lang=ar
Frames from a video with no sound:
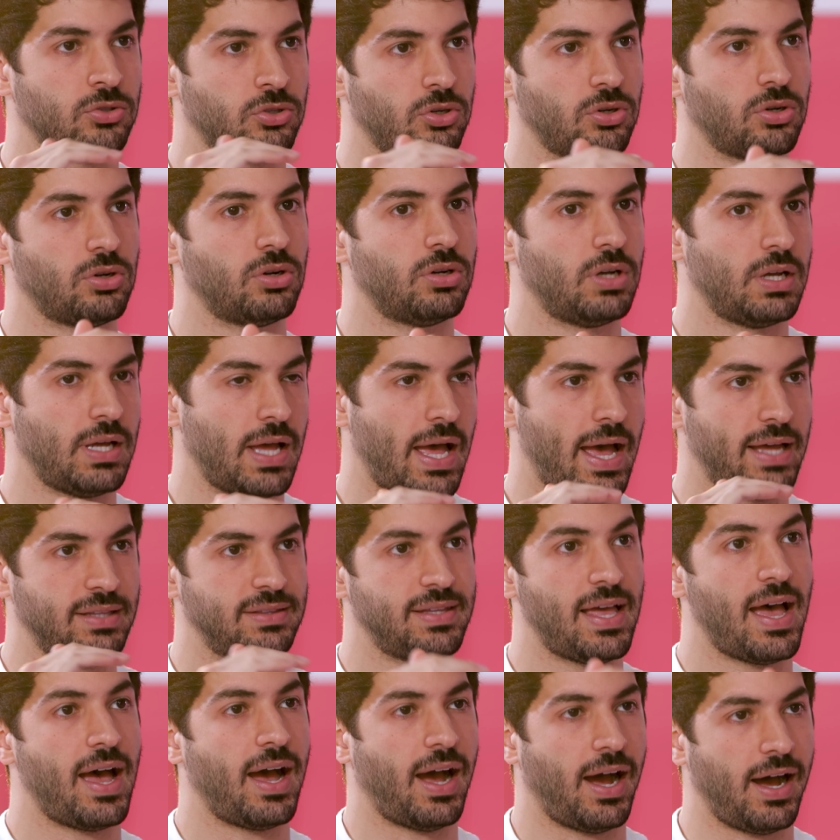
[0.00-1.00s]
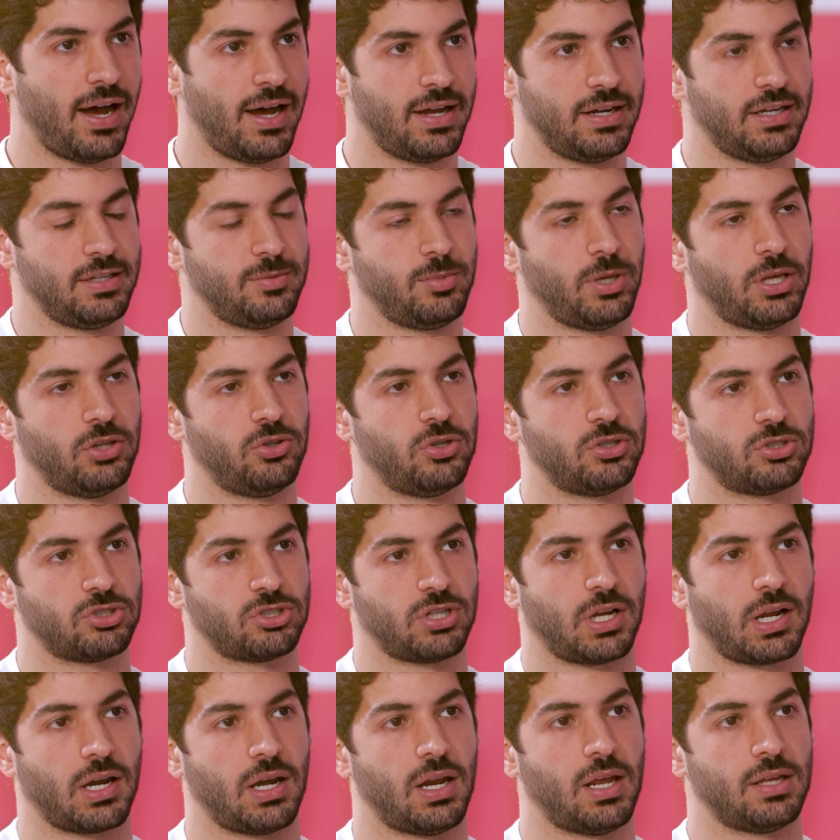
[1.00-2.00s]
عنده اداء عالي بهدول
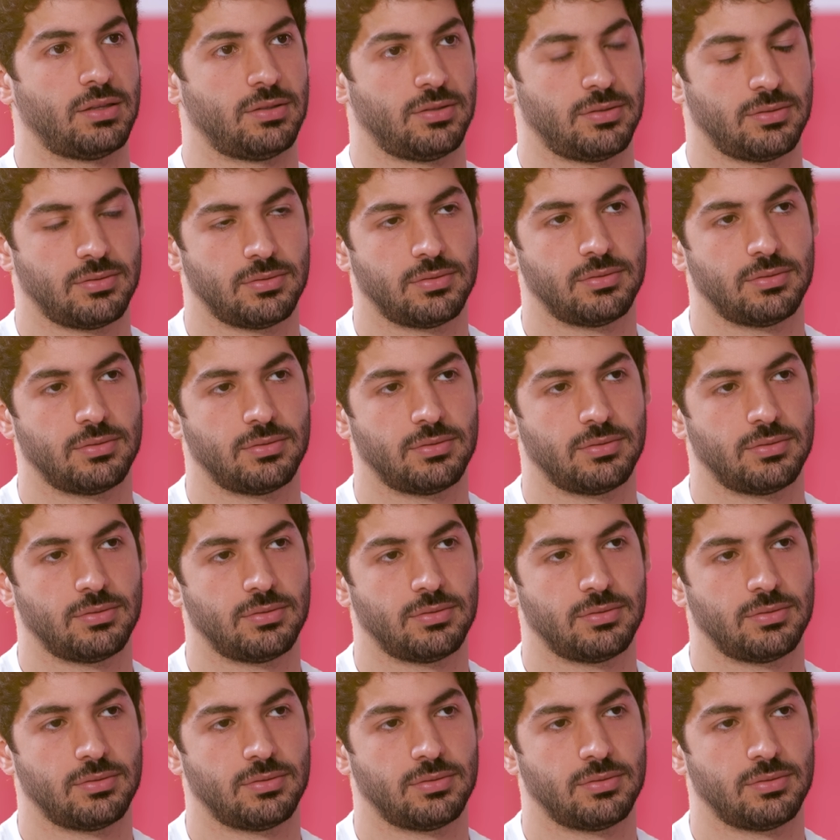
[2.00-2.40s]
الشغلات.